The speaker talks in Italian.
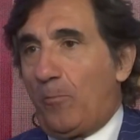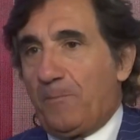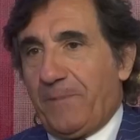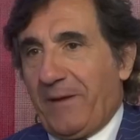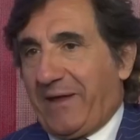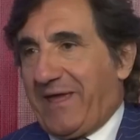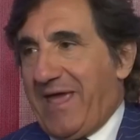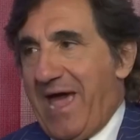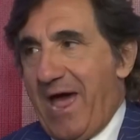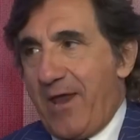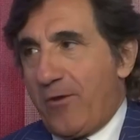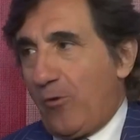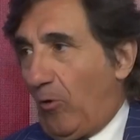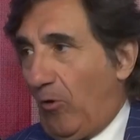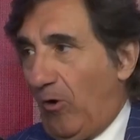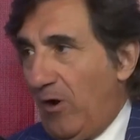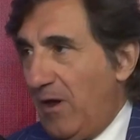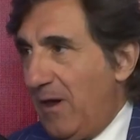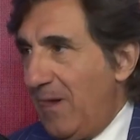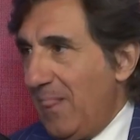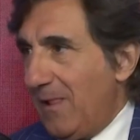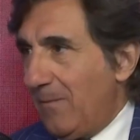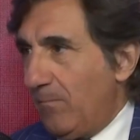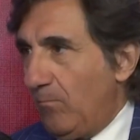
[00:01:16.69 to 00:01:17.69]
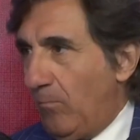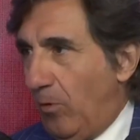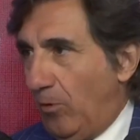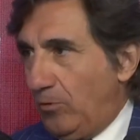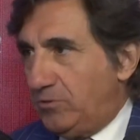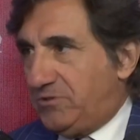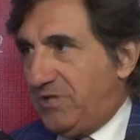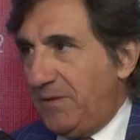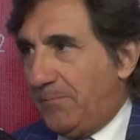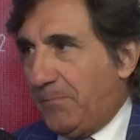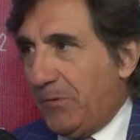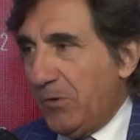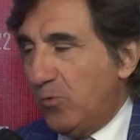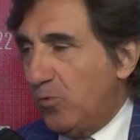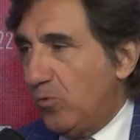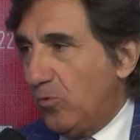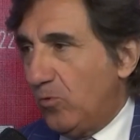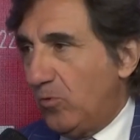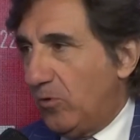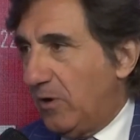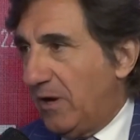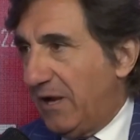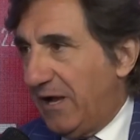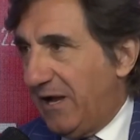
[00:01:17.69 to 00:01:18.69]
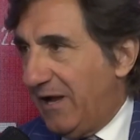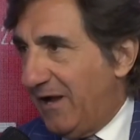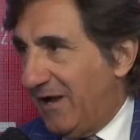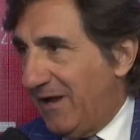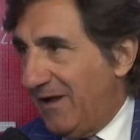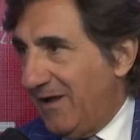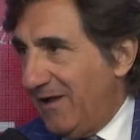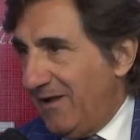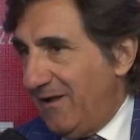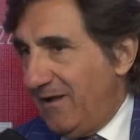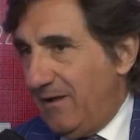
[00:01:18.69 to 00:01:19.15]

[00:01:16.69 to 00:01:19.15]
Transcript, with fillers: perché hanno molti più, eh,